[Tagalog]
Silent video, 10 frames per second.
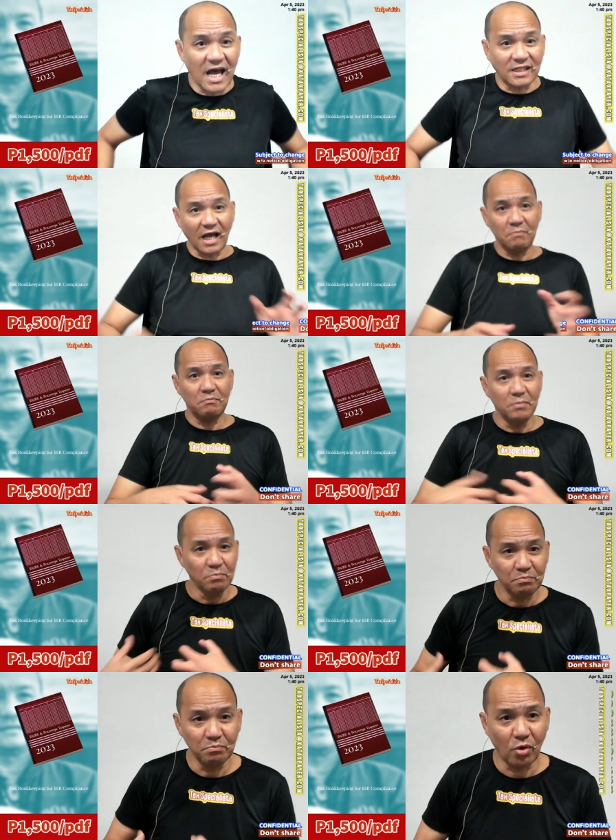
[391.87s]
At ang
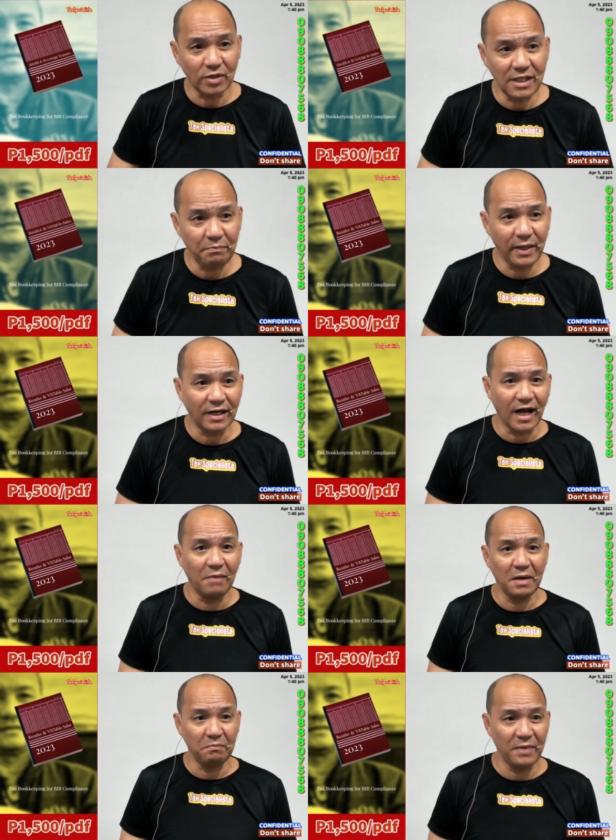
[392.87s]
bookkeeper
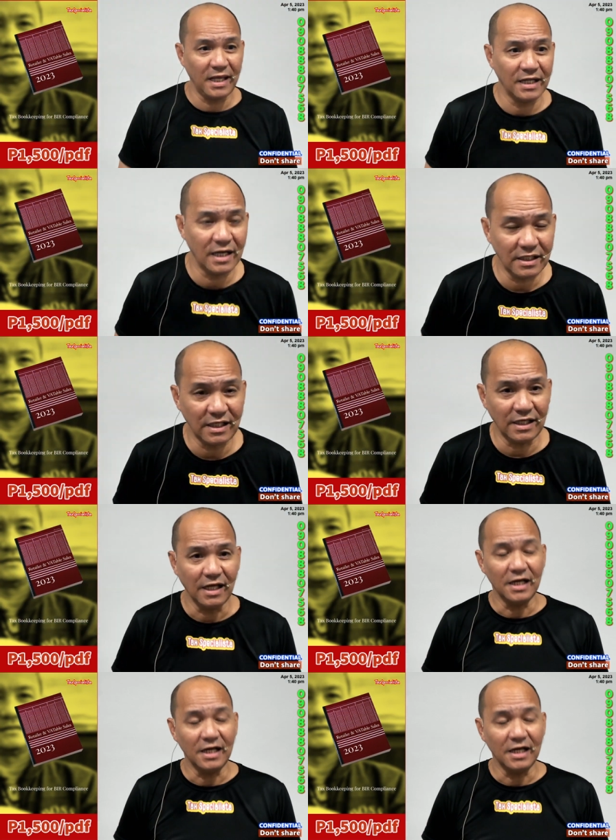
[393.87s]
ang mag-penalty